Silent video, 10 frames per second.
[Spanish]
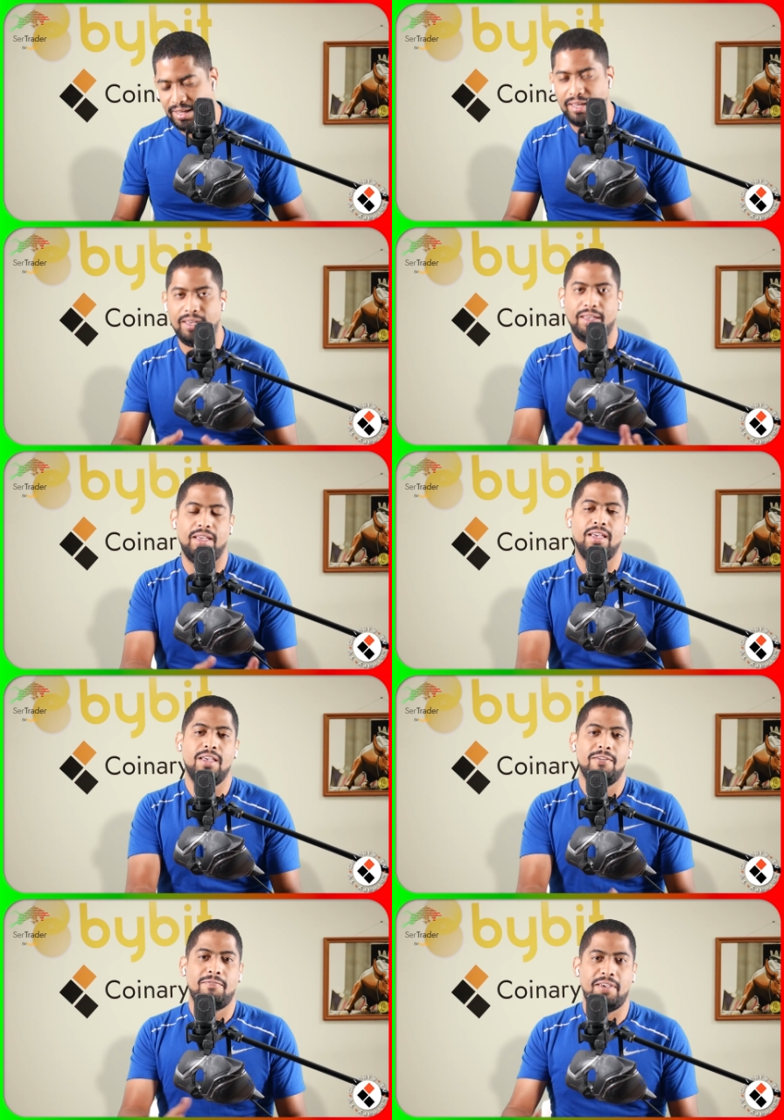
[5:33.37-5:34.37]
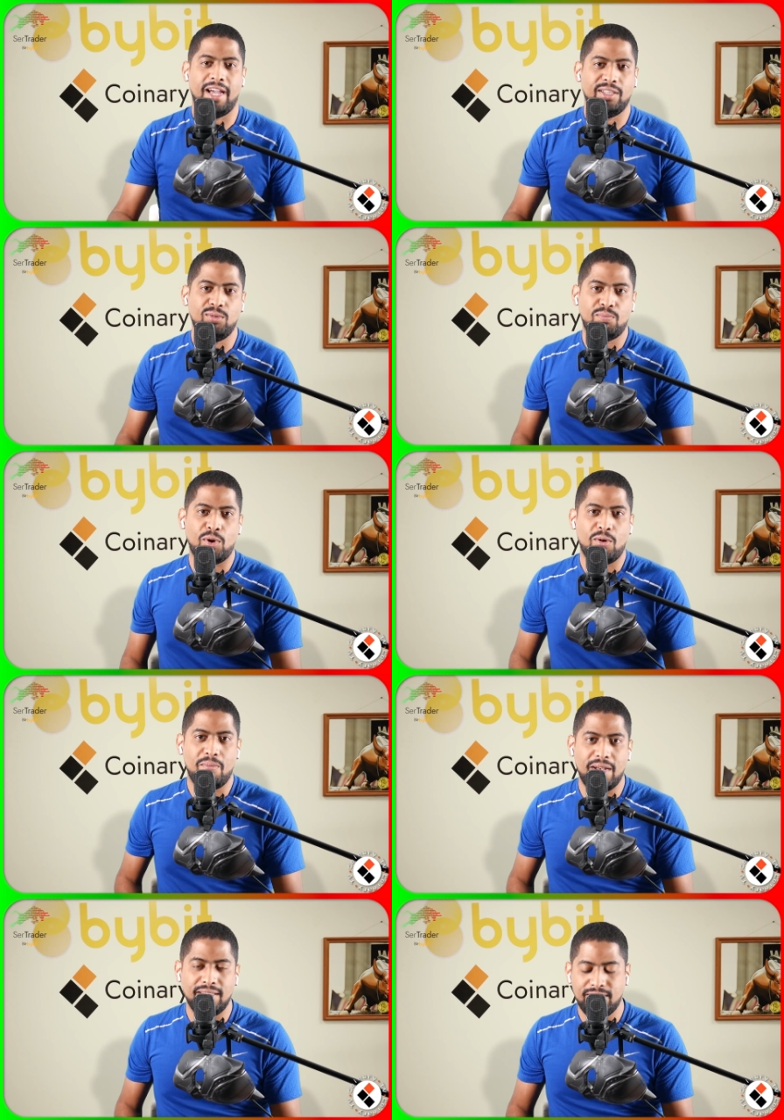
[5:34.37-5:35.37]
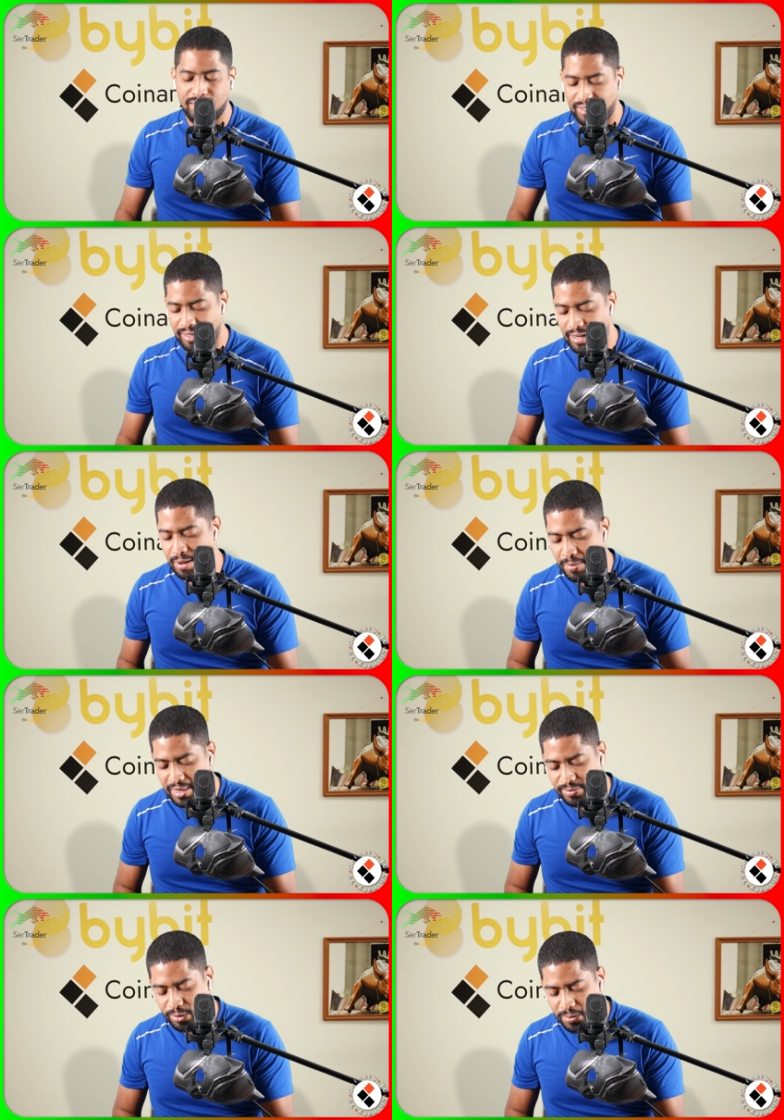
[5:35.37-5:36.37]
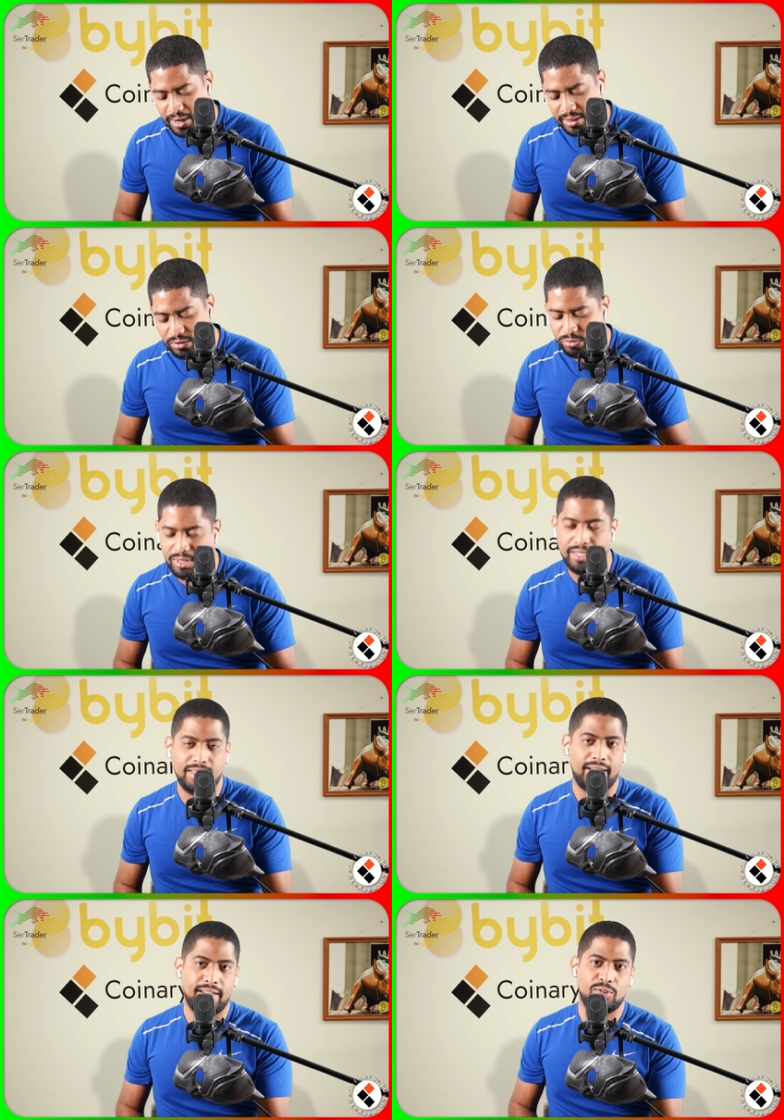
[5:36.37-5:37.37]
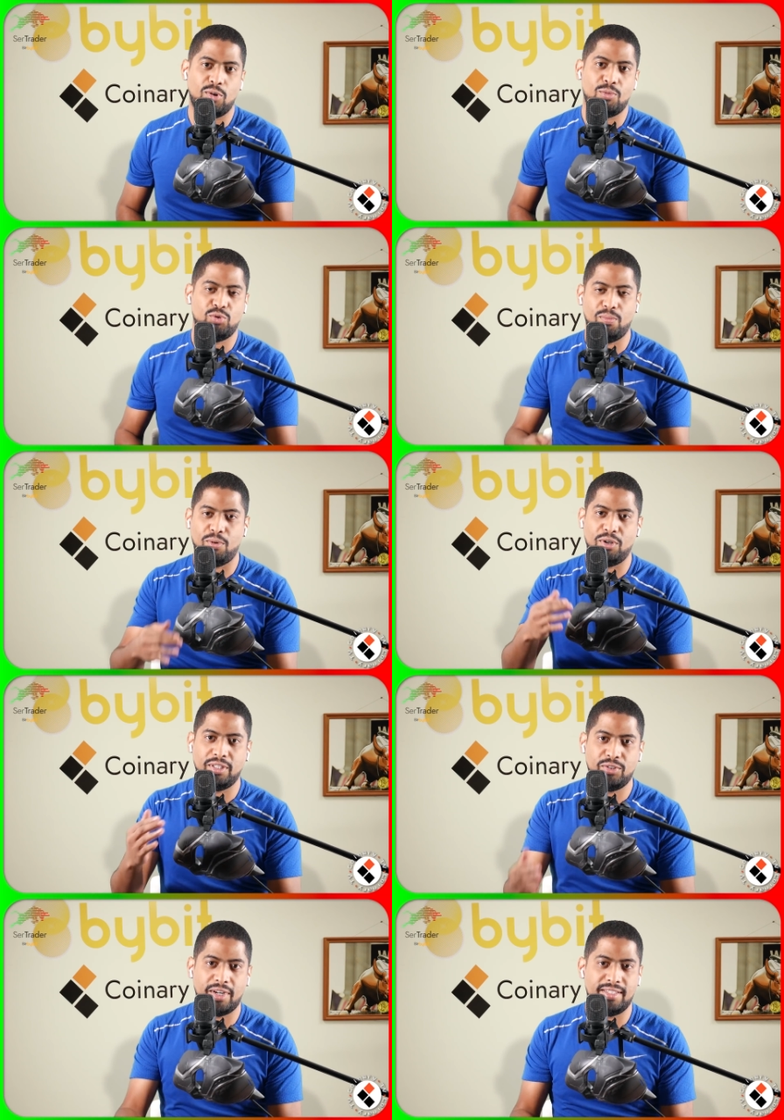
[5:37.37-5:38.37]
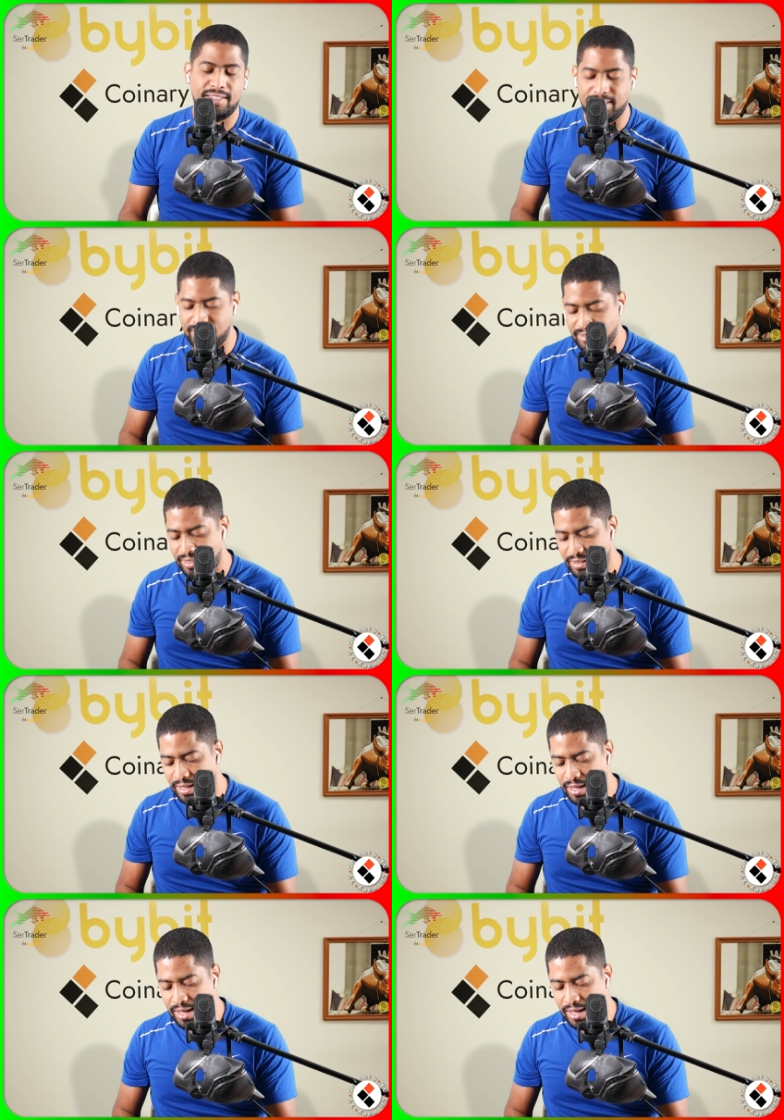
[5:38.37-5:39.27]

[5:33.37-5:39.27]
que fijarte un poco más en, las medias móviles, utilizarlas como soportes o resistencias